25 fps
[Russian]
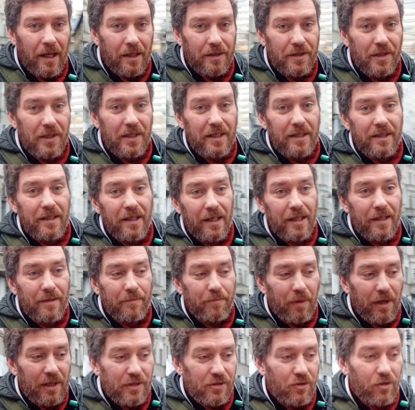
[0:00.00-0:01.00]
Стыд и
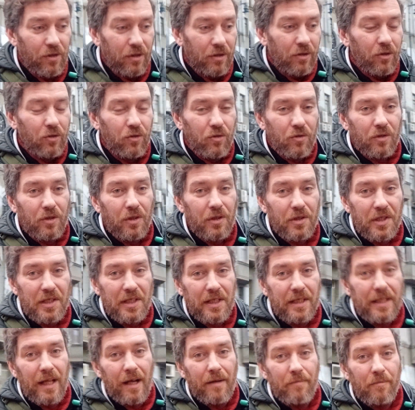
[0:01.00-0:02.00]
позор, но тут
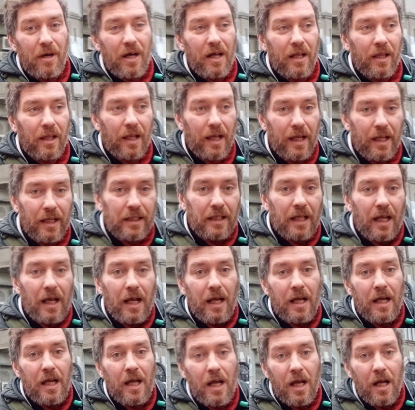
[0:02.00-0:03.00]
стыда мало,
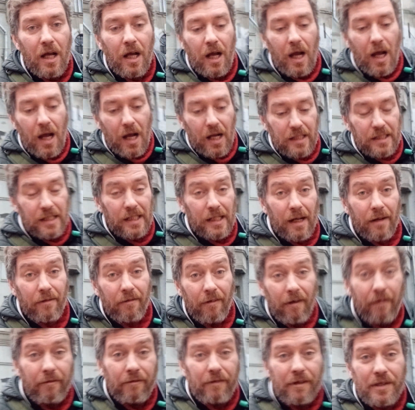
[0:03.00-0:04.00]
это
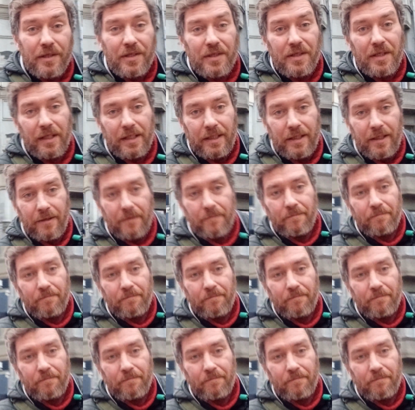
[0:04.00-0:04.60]
кровавый стыд.